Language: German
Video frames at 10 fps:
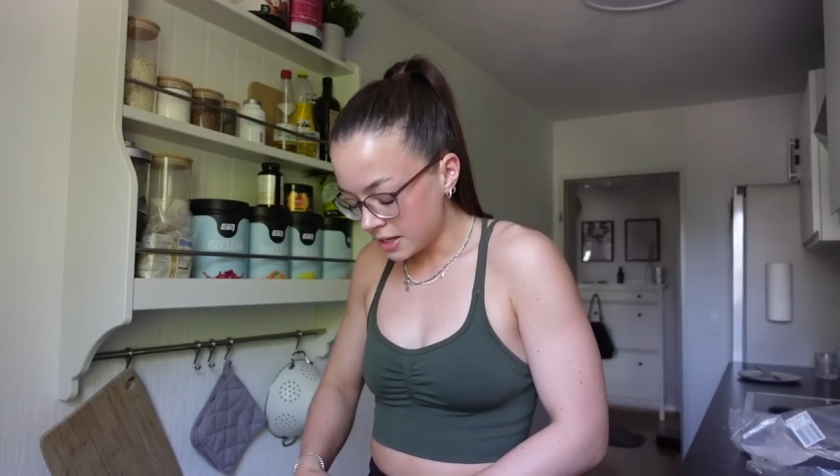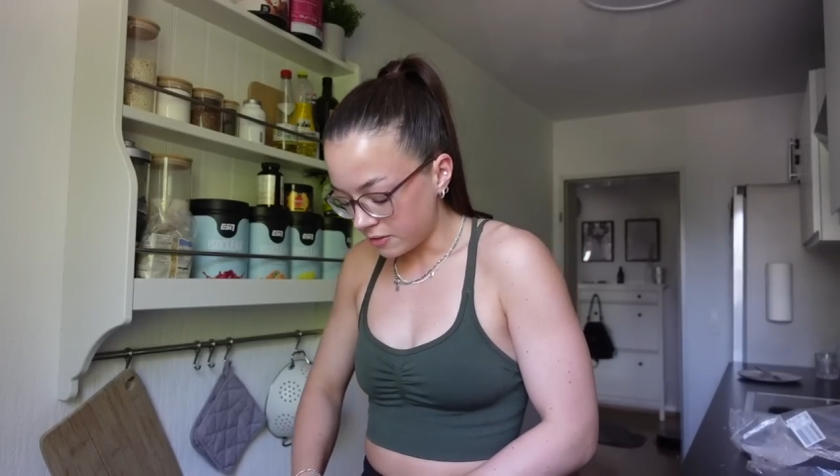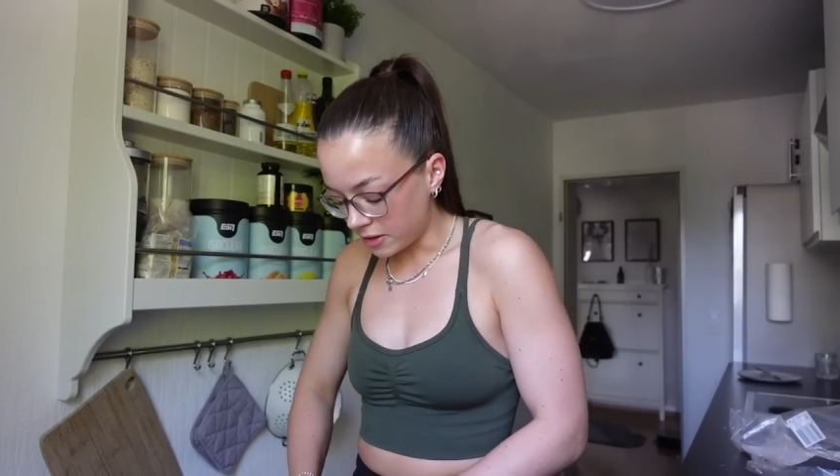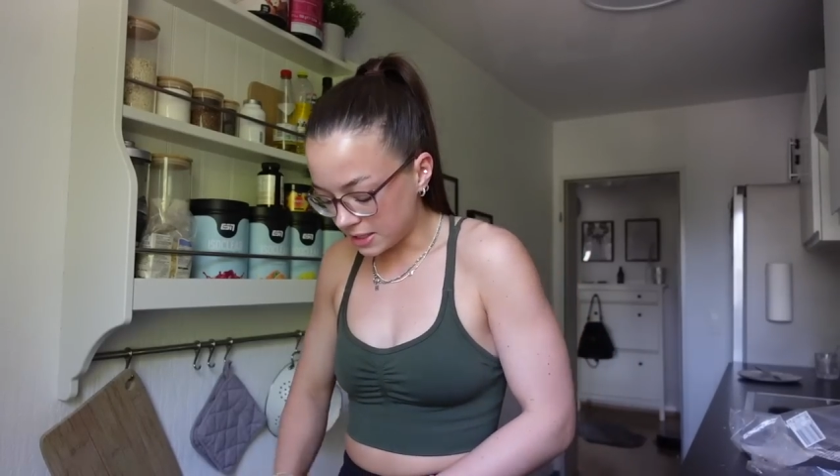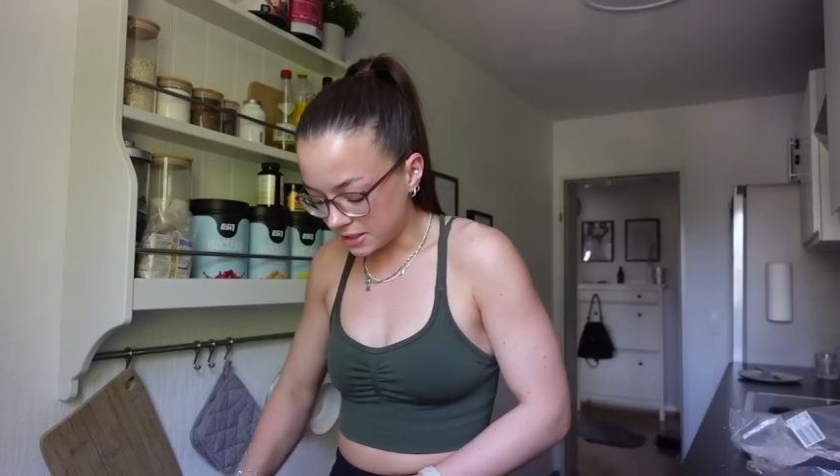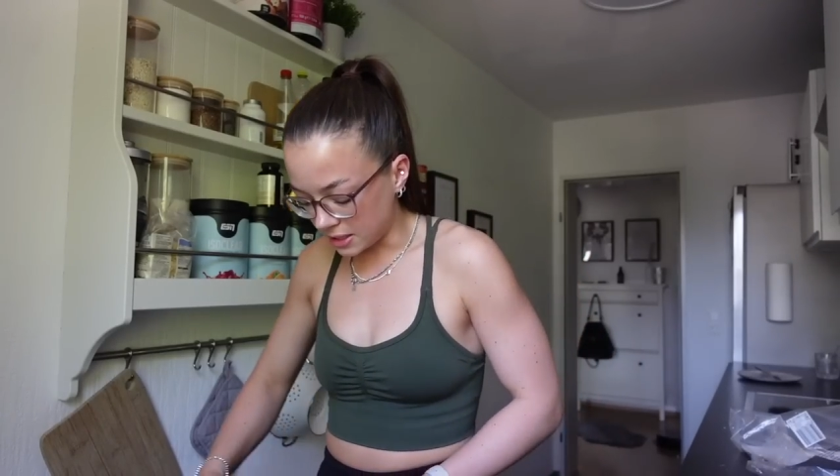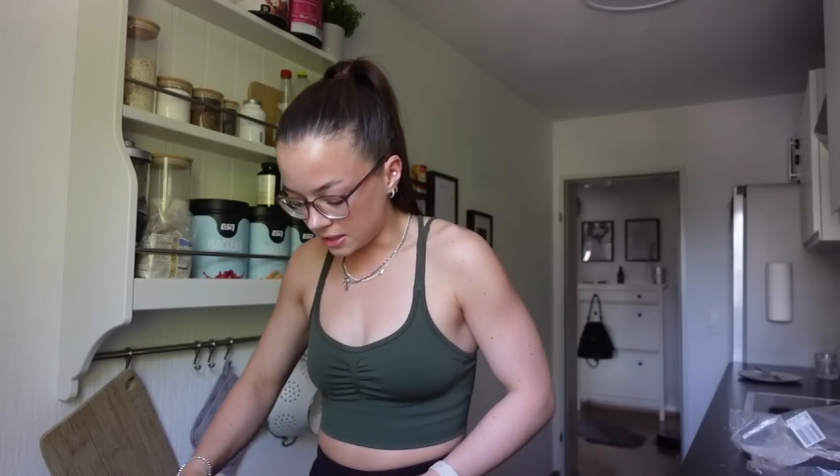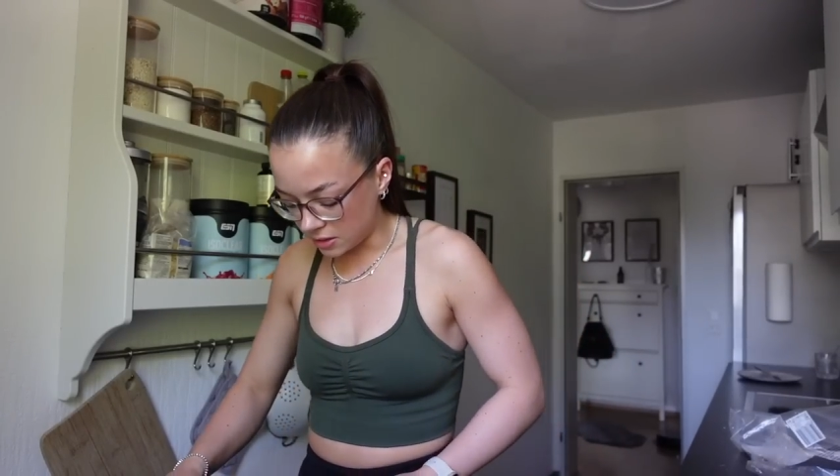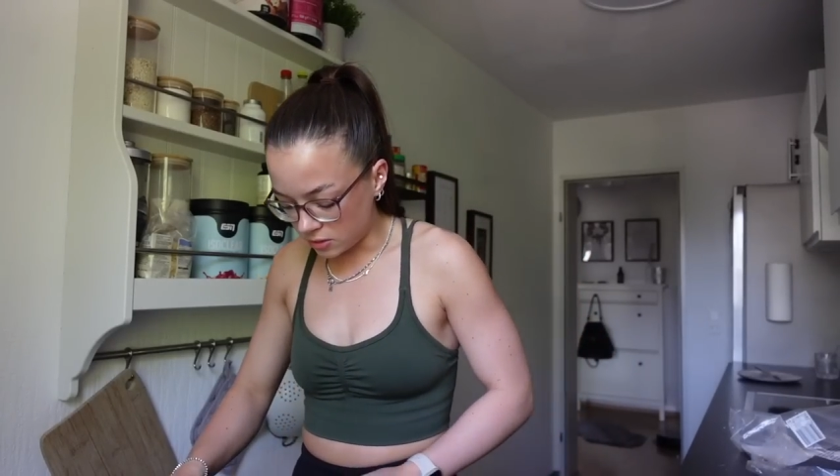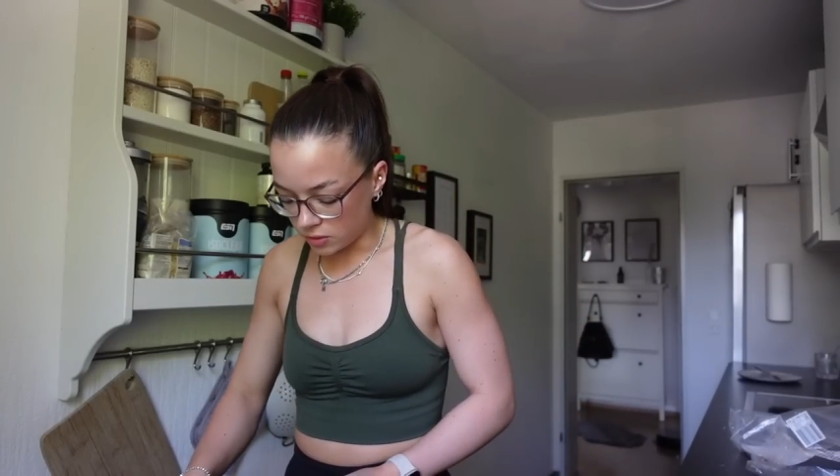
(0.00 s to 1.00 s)
weil ich
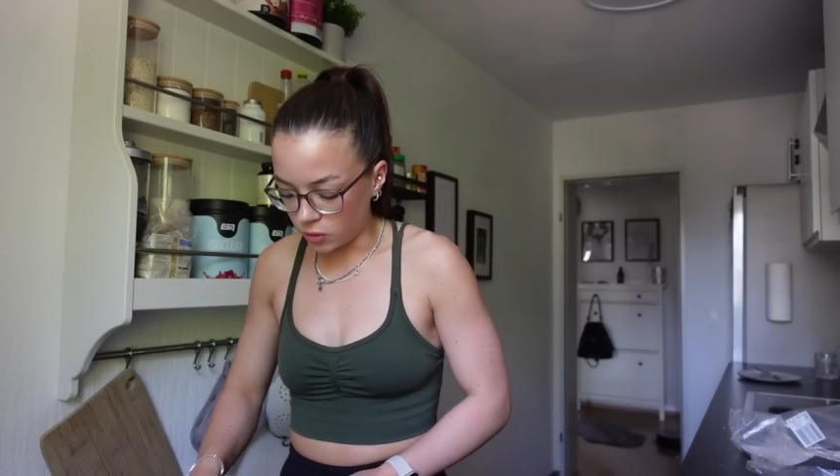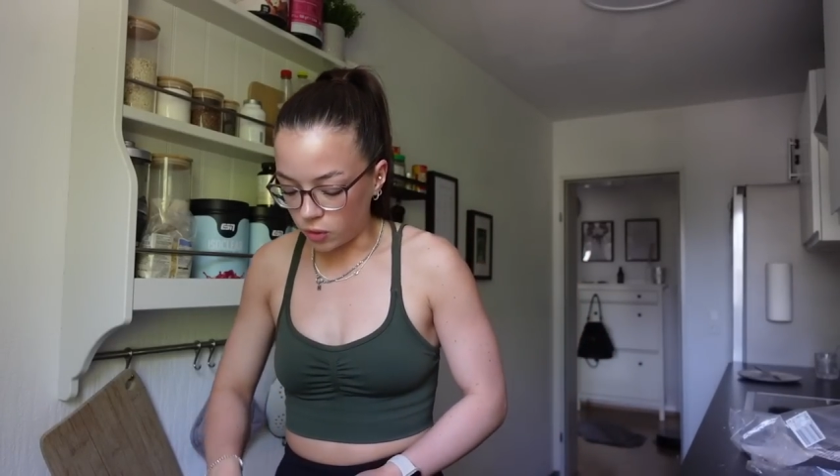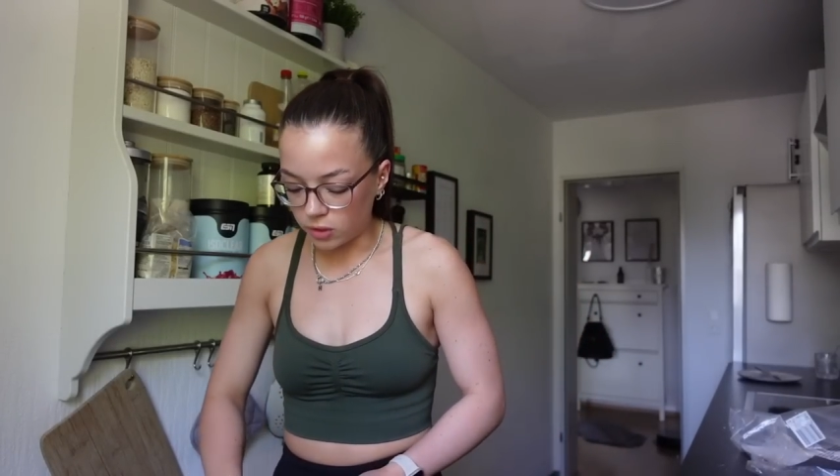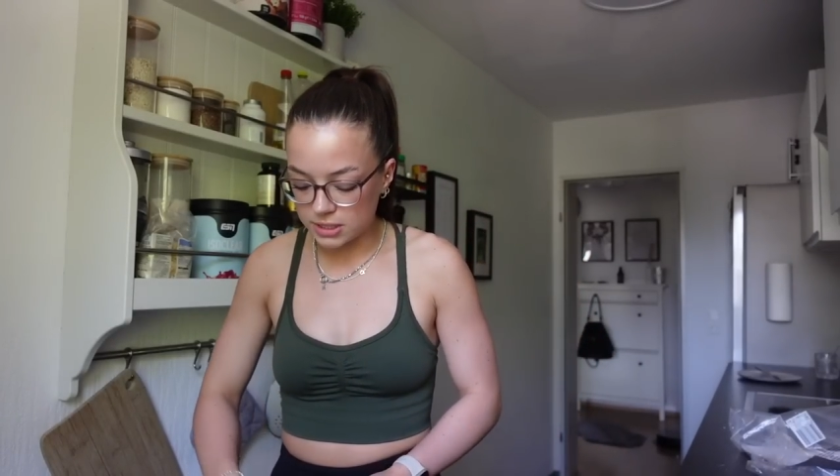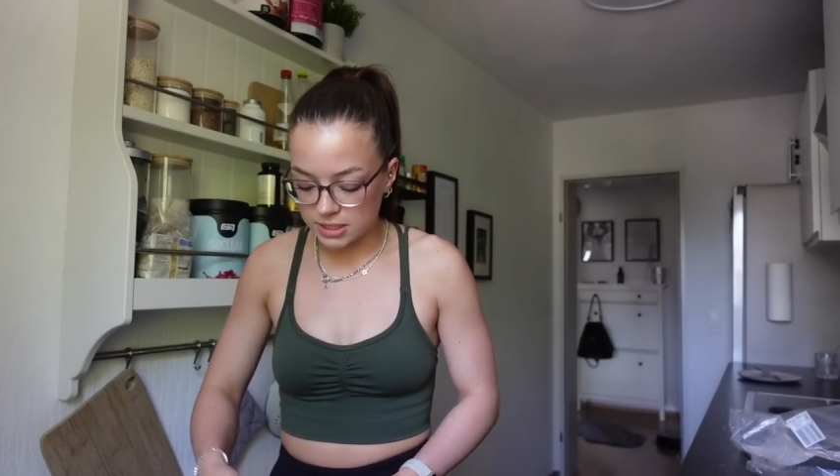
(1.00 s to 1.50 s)
eine, eine